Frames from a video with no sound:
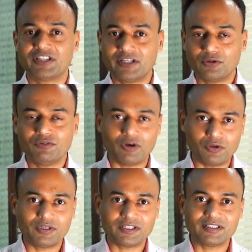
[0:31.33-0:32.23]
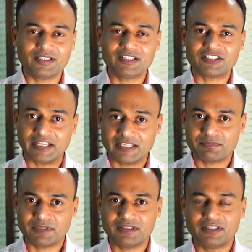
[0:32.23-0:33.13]
ग्रिड को फॉलो करते हैं चाइनीज़
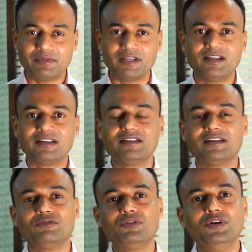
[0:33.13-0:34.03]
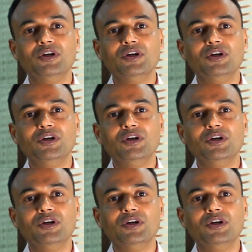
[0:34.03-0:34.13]
पद्धति पे आधारित हैं वो